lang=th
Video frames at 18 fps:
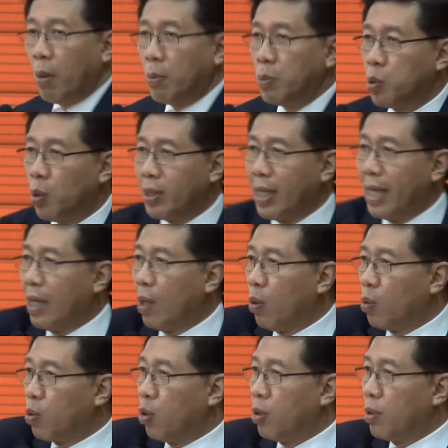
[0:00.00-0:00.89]
ผมชวนท่า
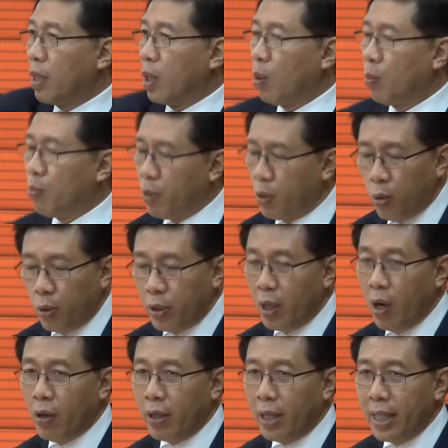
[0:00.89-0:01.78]
นลงทุนระดมใน
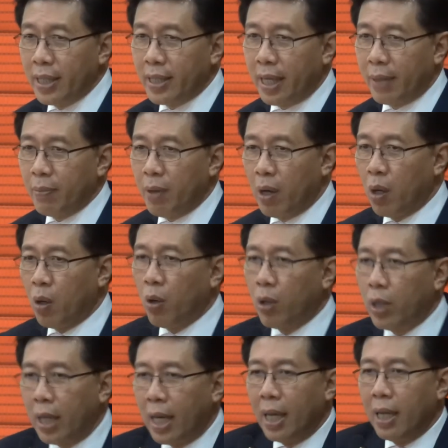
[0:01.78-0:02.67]
หุ้นห้องนี้เสร็จบอก
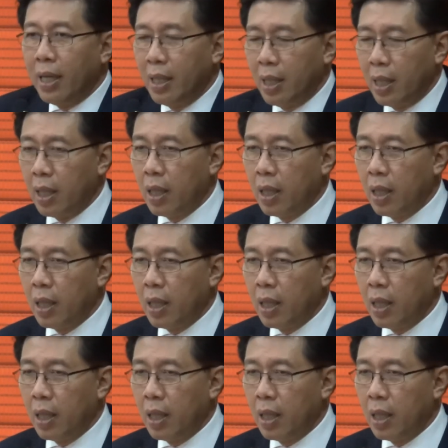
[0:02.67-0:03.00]
คนละ